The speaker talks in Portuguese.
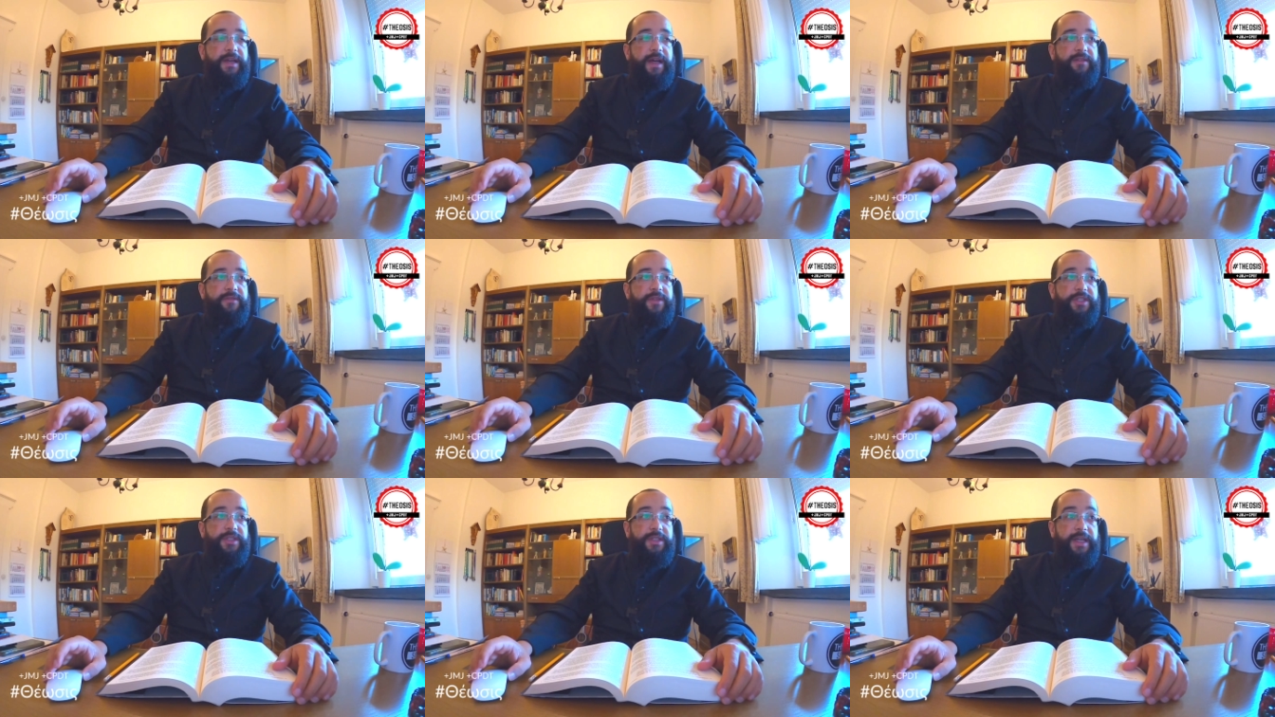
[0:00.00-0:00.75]
a
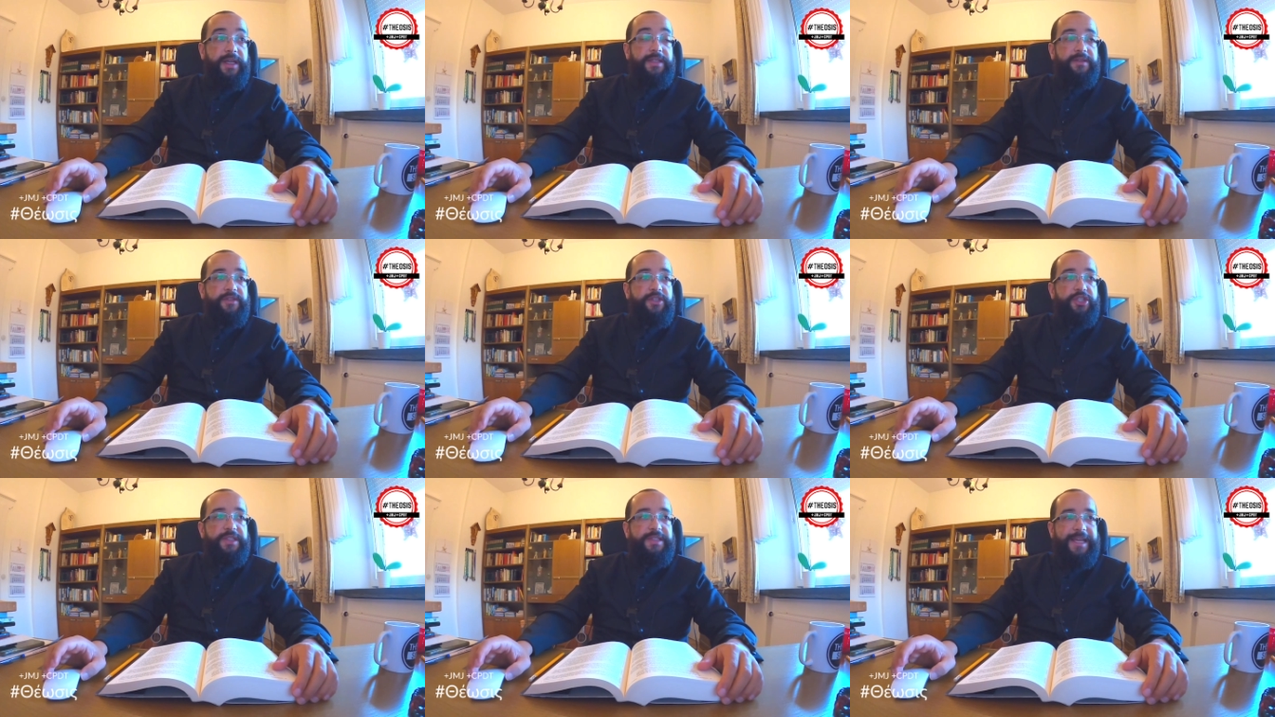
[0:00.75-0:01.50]
23 a
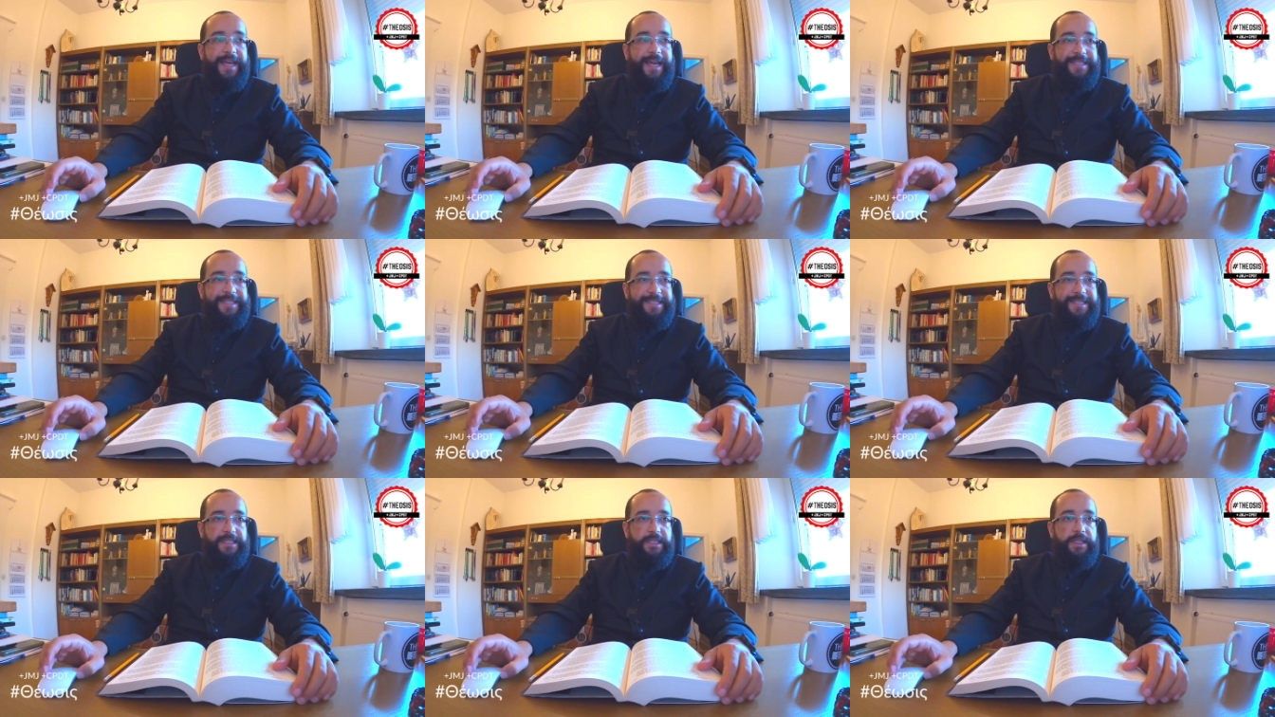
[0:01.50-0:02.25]

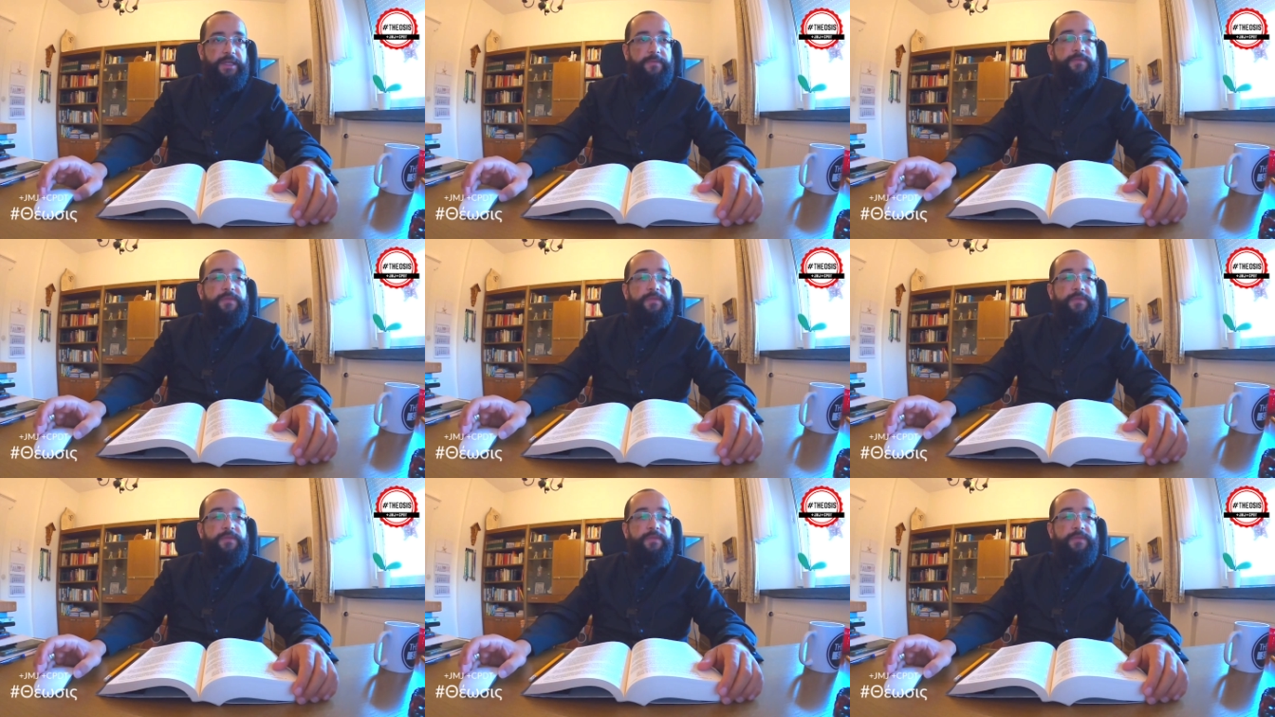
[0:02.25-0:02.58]
27, né?